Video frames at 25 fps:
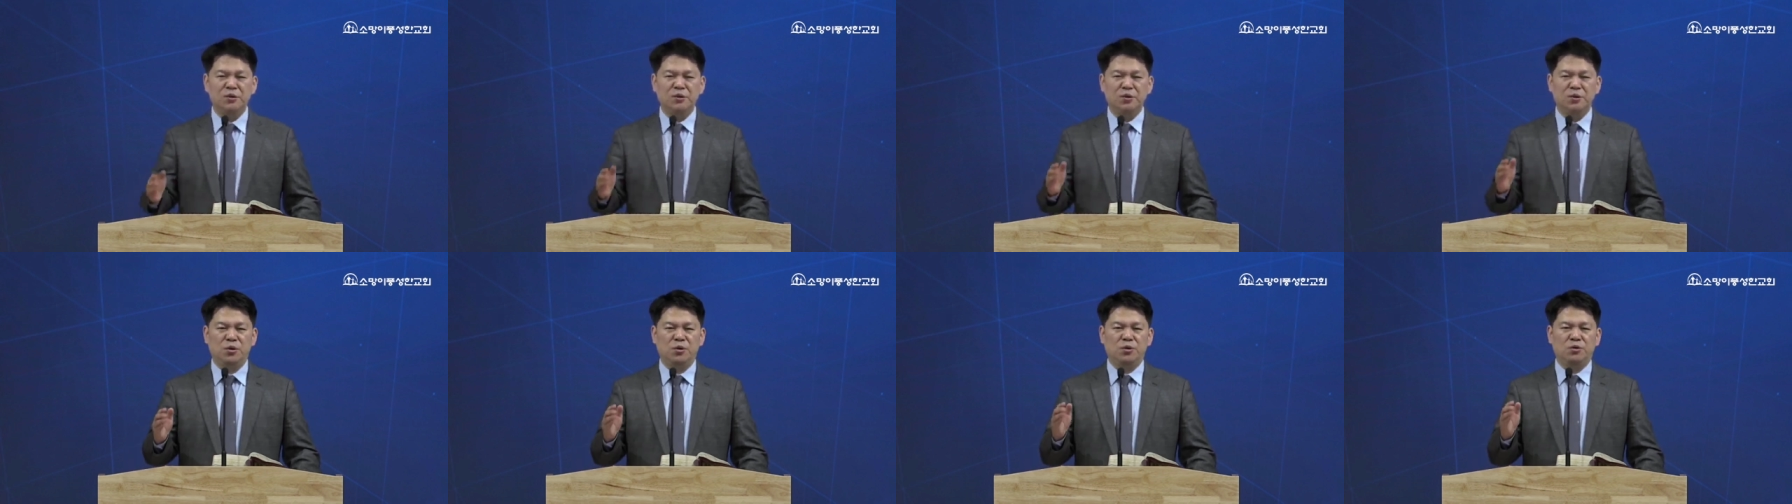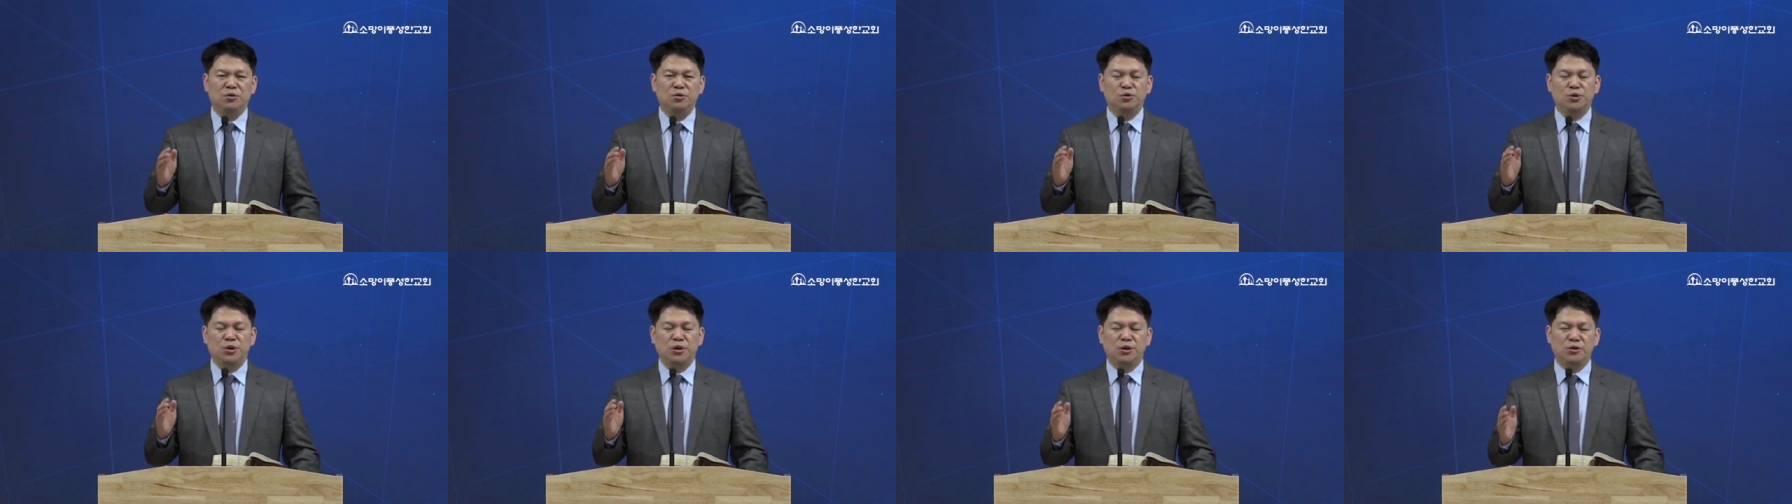
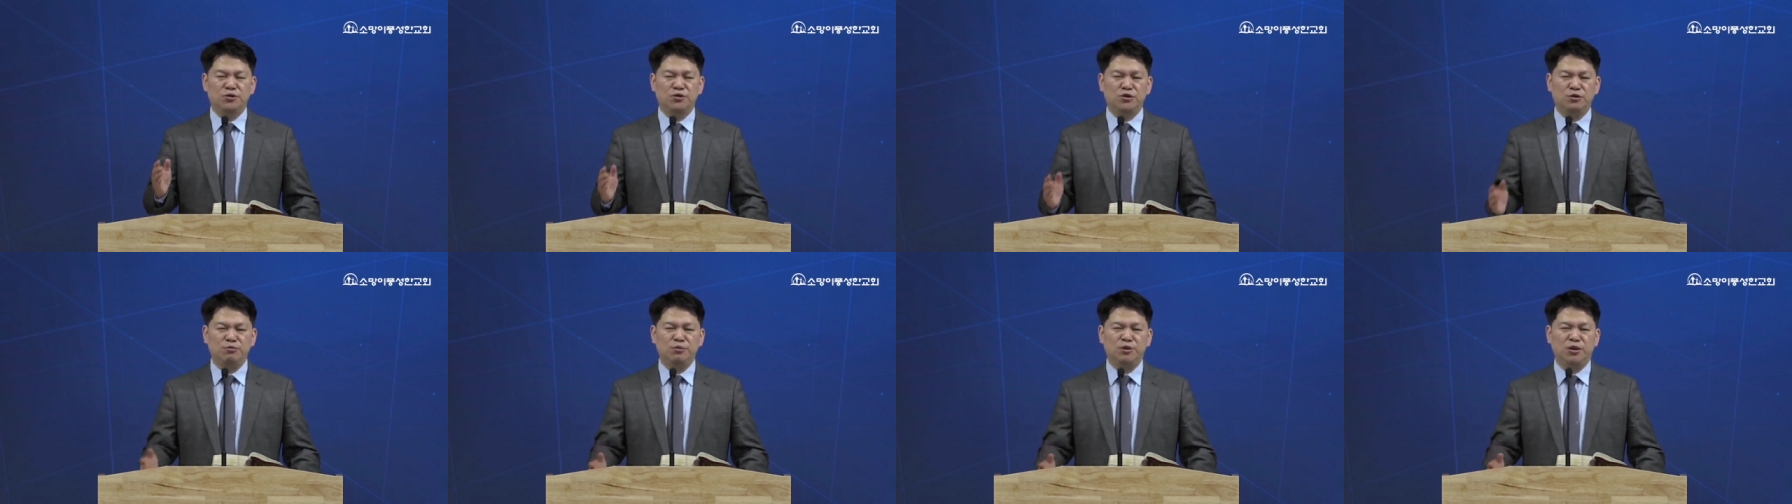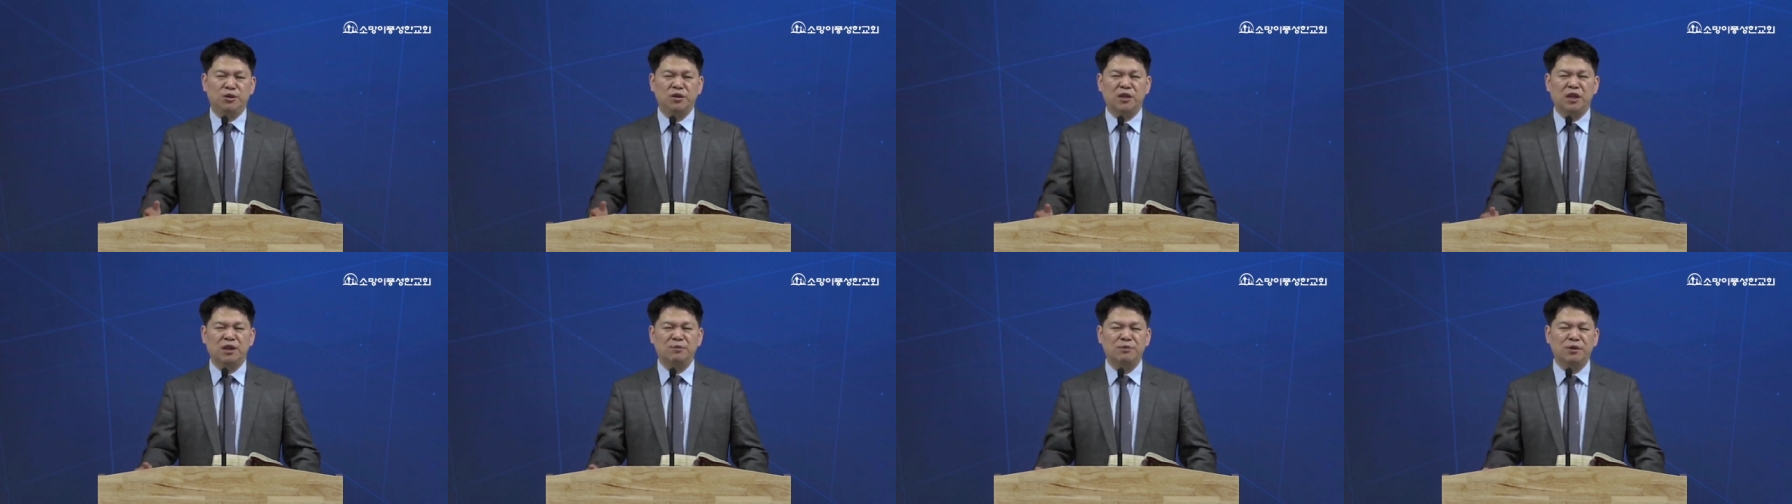혹 죄를
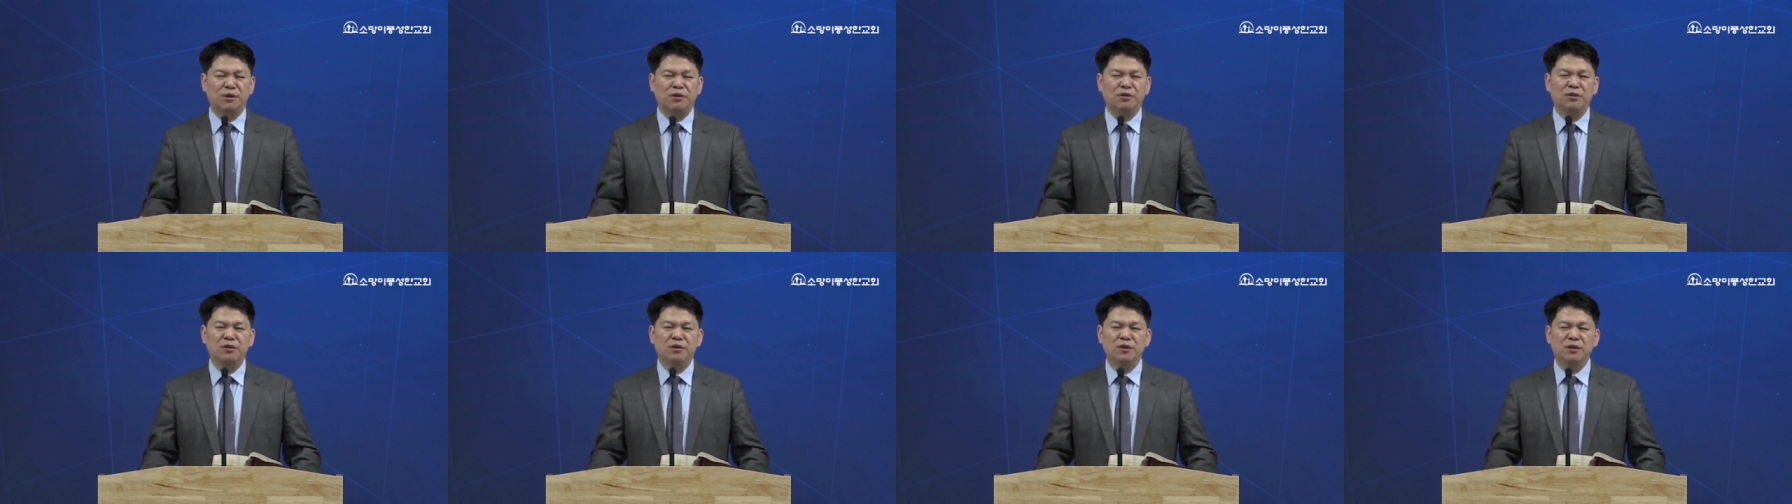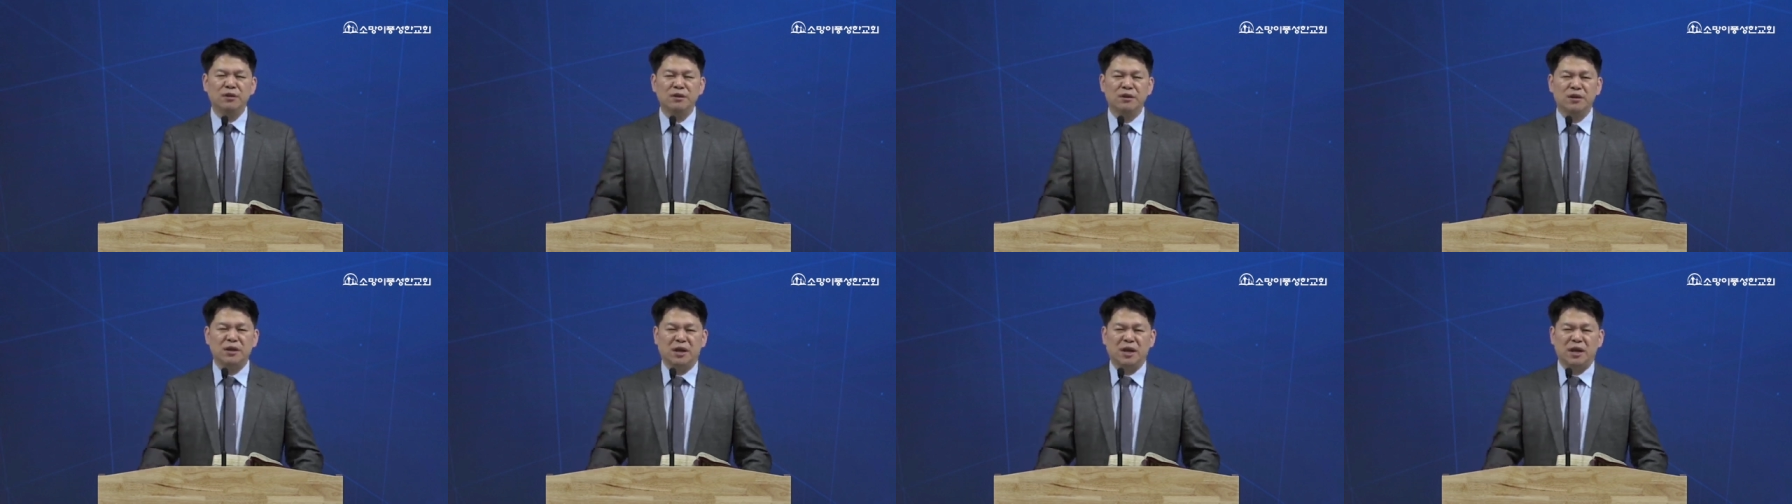숨겼다면
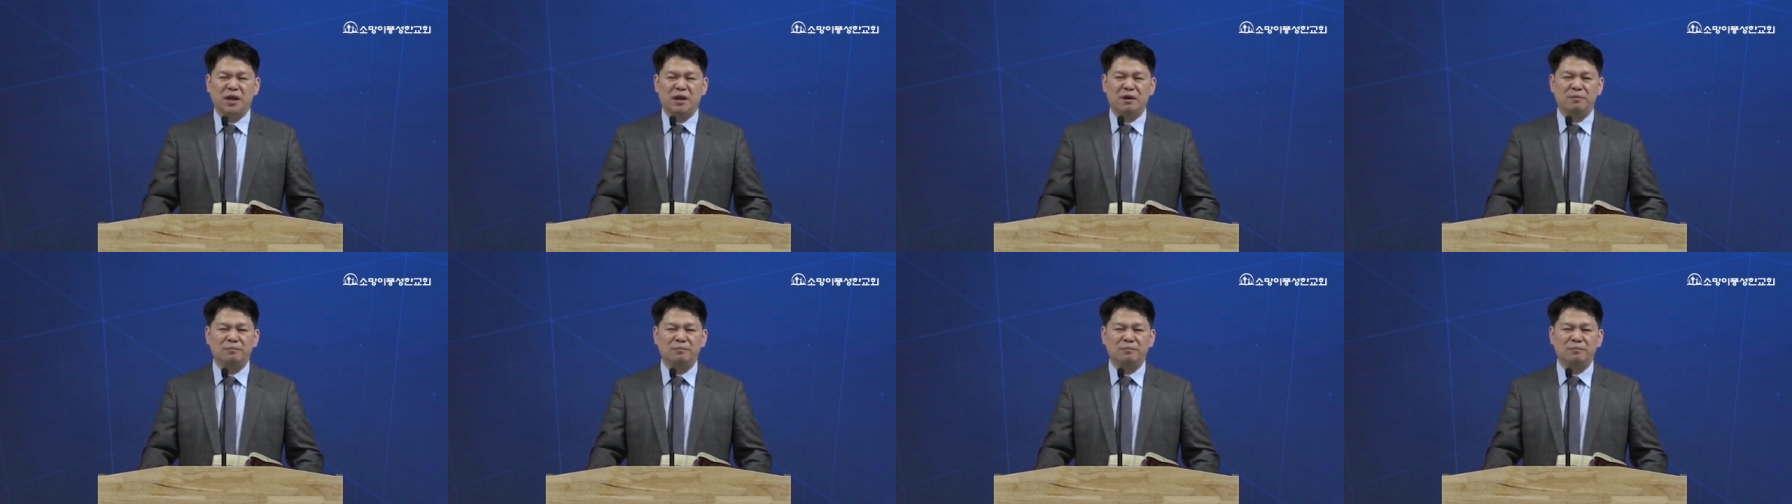하나님